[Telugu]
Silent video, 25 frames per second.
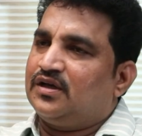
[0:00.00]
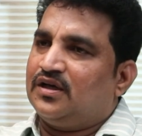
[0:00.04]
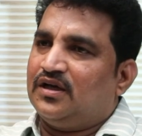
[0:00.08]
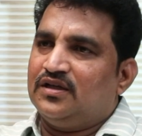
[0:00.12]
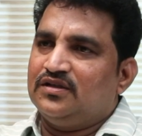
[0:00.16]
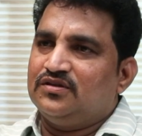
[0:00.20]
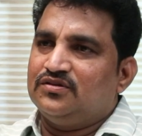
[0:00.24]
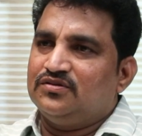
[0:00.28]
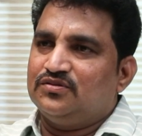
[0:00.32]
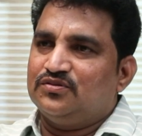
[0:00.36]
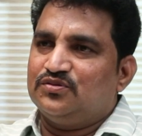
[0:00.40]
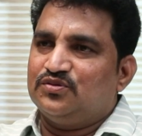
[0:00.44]

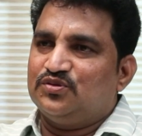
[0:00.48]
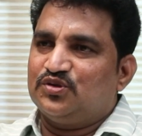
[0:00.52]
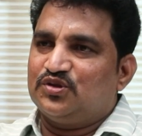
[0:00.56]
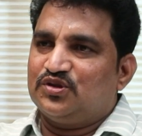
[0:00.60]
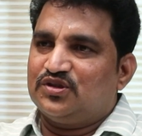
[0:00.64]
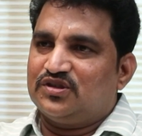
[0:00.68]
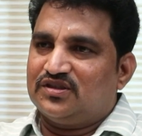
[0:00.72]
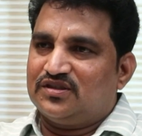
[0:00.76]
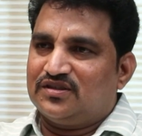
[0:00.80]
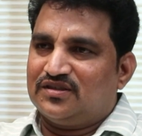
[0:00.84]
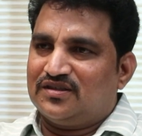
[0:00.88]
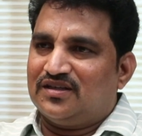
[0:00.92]
కాదు
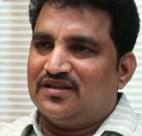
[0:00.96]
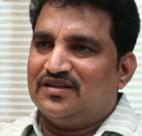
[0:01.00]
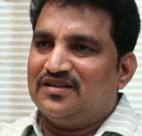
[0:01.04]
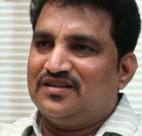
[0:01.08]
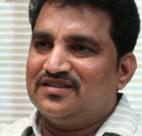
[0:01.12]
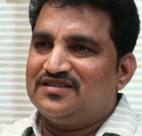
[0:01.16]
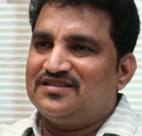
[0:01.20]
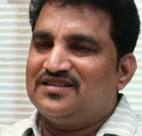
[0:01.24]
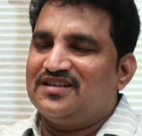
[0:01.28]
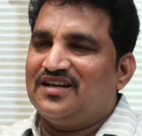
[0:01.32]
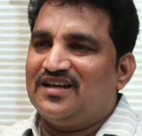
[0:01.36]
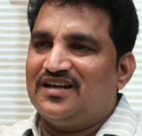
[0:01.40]

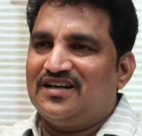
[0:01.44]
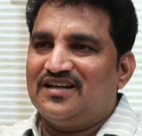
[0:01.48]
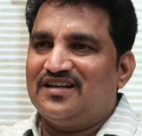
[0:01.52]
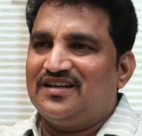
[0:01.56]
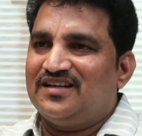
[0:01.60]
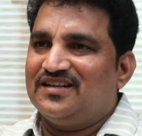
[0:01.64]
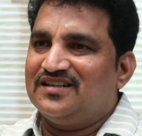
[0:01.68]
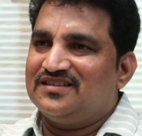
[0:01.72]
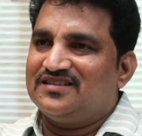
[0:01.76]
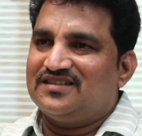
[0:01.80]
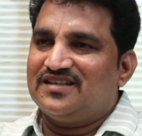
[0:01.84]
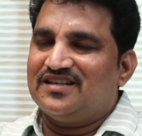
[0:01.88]
కంటెస్ట్
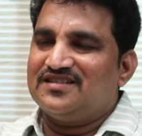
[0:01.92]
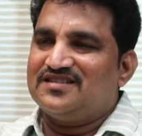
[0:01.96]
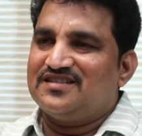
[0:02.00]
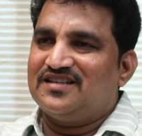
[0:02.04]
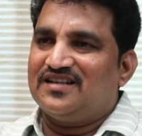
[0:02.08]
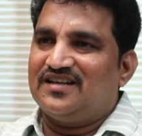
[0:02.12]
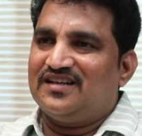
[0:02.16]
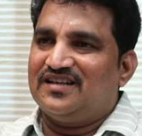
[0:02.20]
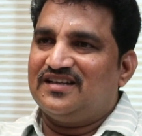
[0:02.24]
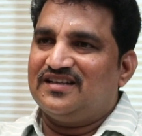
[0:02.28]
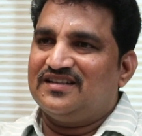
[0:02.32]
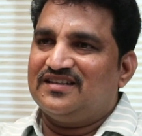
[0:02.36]
చేయాలంటే
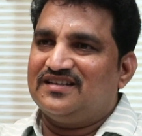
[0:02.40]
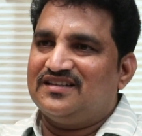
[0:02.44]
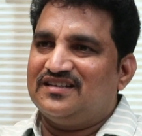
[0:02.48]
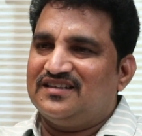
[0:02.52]
చేస్తారా